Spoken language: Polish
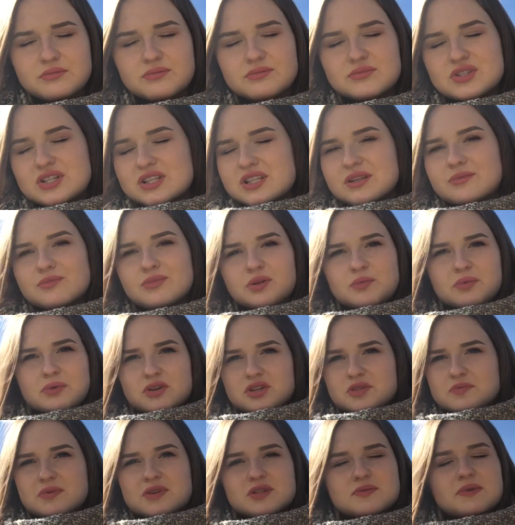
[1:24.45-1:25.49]
Czasem dopiero z
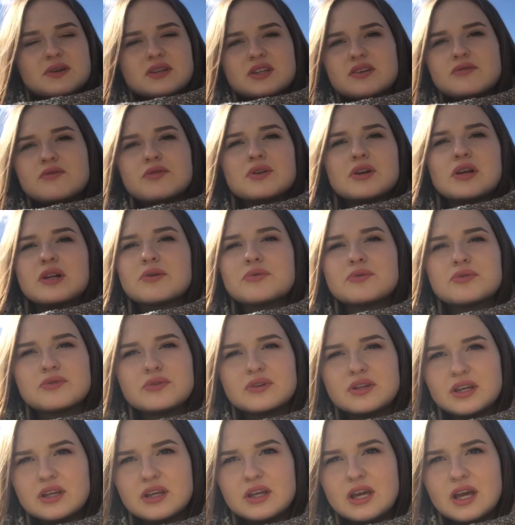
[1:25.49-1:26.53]
perspektywy kilku
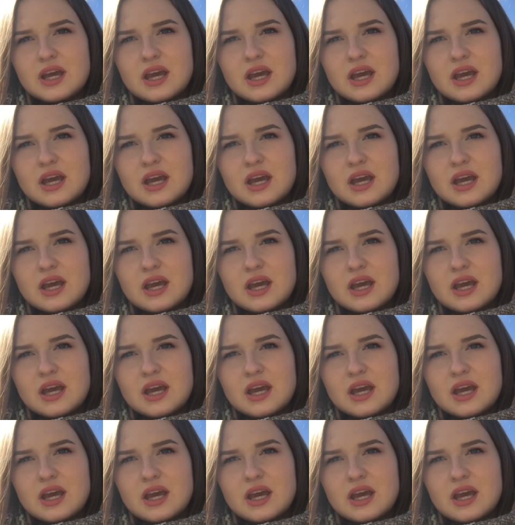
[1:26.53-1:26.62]
dni,